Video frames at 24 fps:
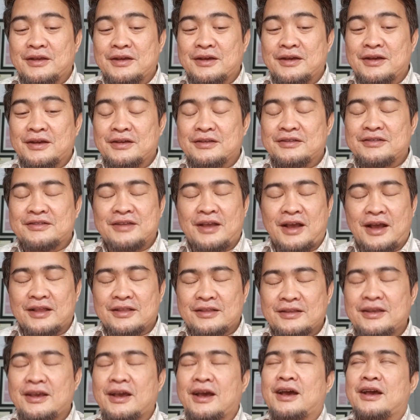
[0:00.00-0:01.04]
eh, sangat
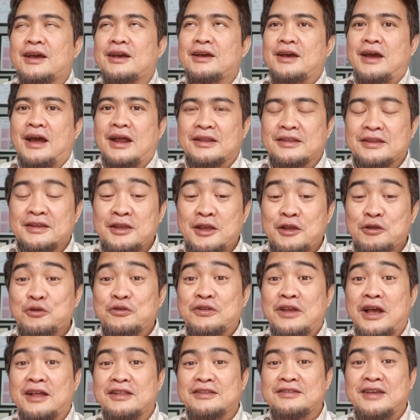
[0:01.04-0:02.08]
ya artinya itu
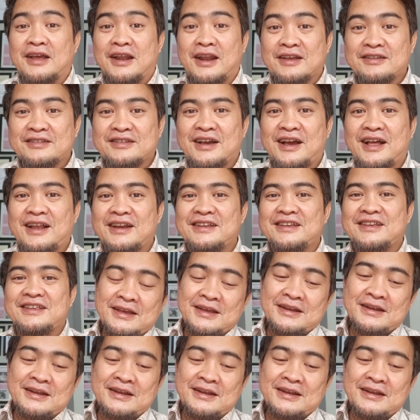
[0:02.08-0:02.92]
sangat jarang sekali.